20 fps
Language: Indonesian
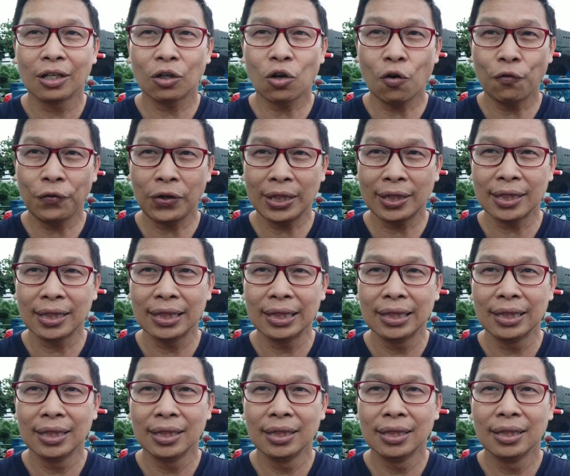
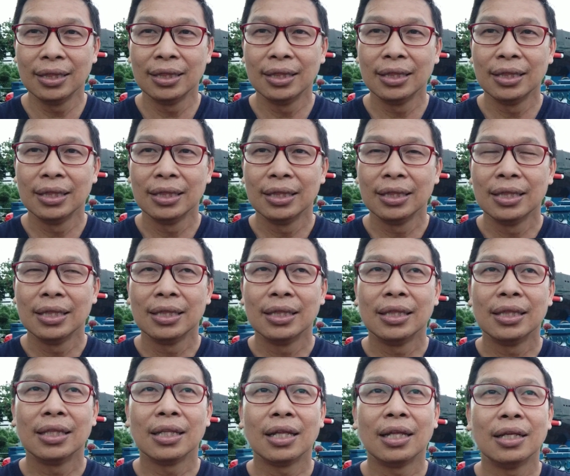
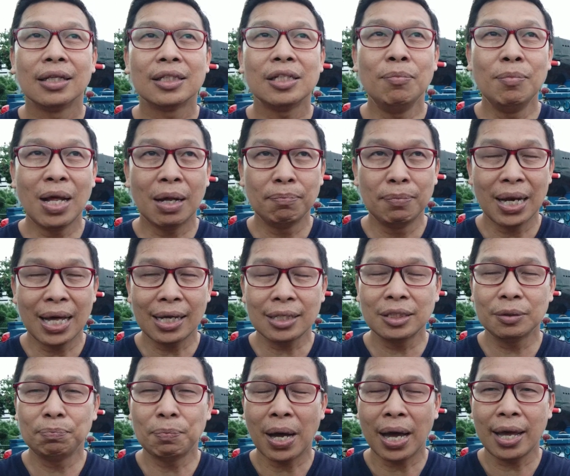COVID-19
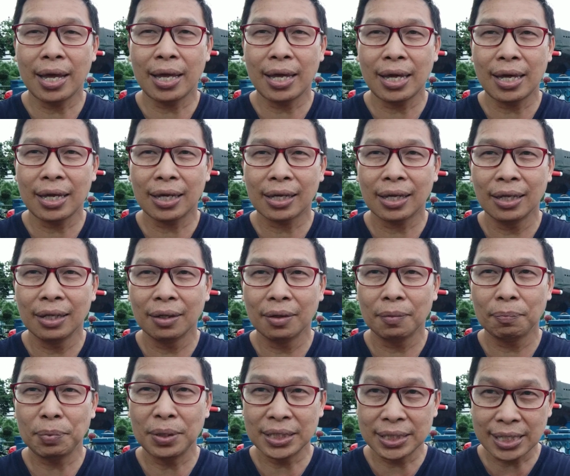baik
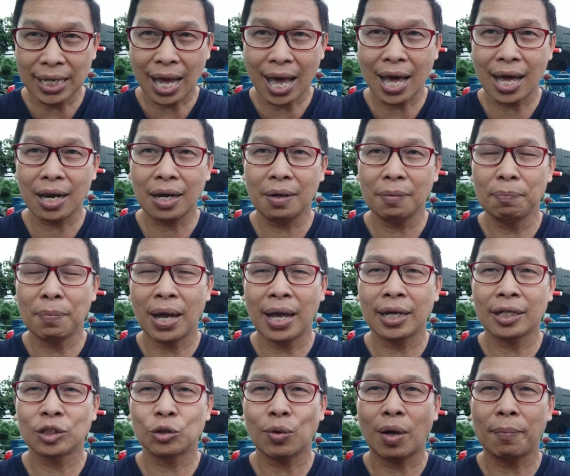PCR
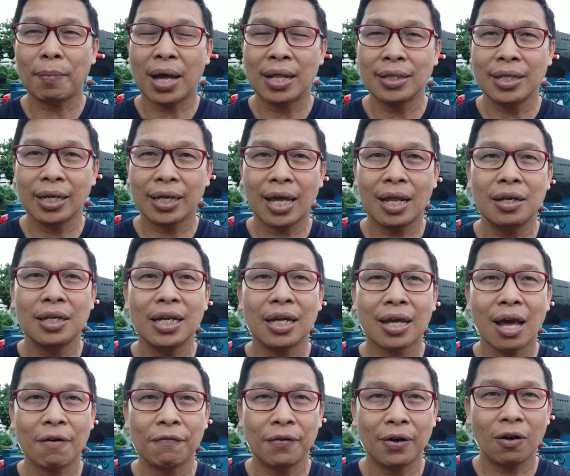baik swab antigen di
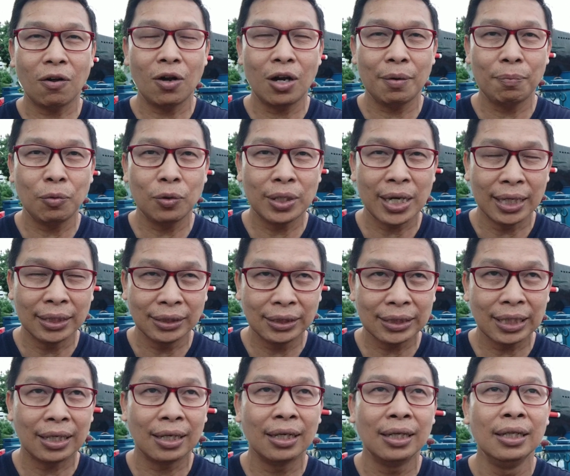cover oleh
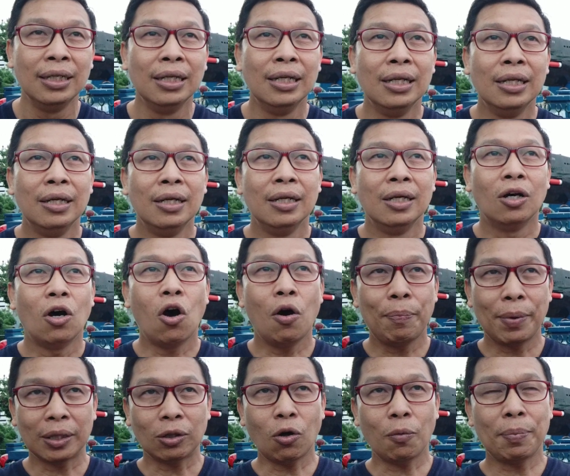Prudential.
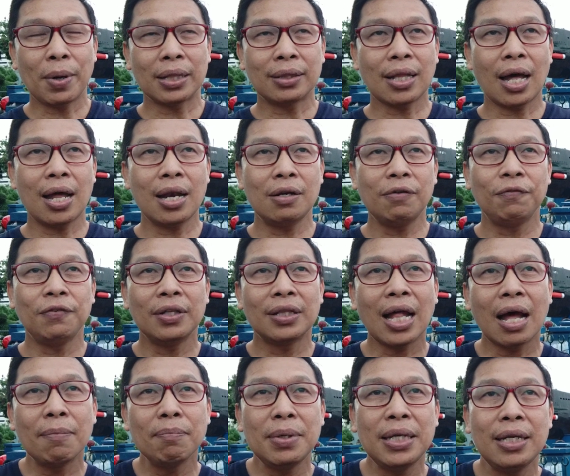Obat-obatan,
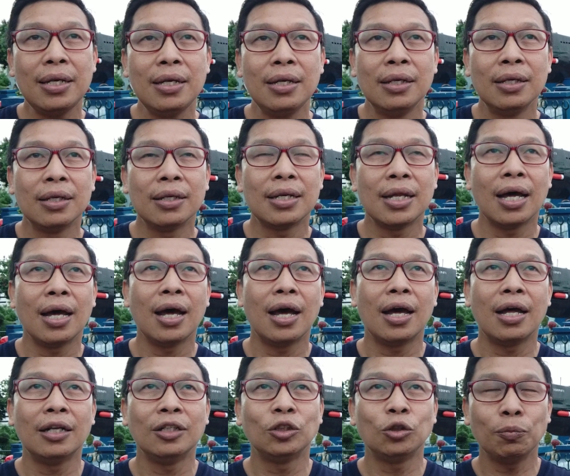vitamin
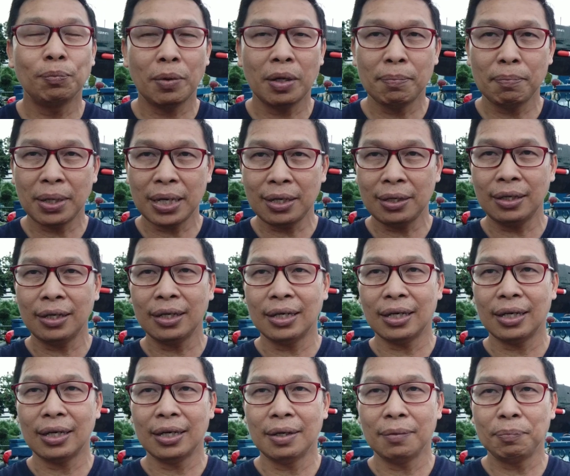dan suplemen
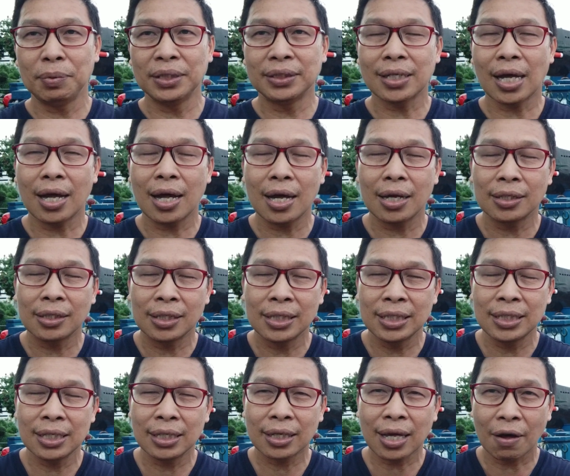bisa
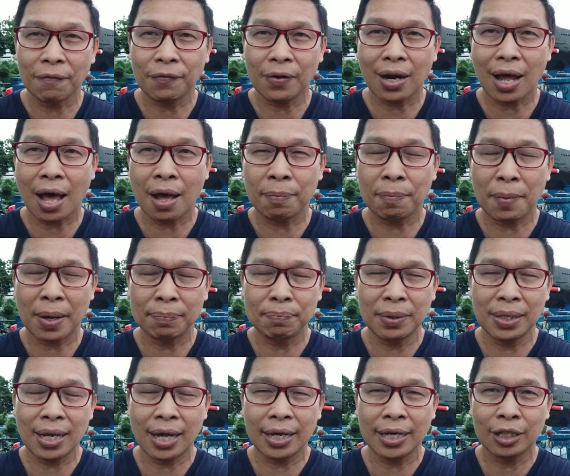di cover apabila